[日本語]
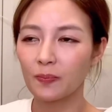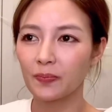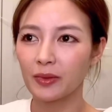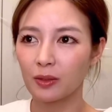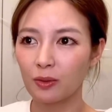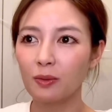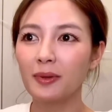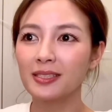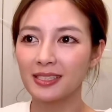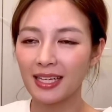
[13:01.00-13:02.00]

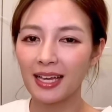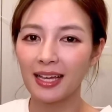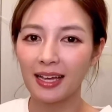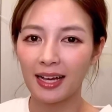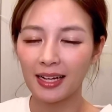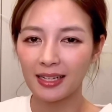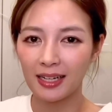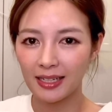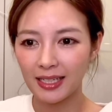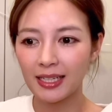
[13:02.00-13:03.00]
ローマ字であか
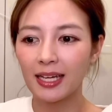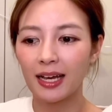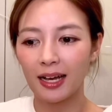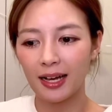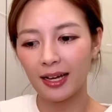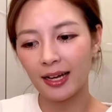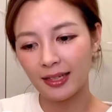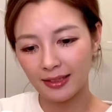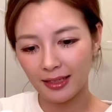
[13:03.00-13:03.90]
りアンダー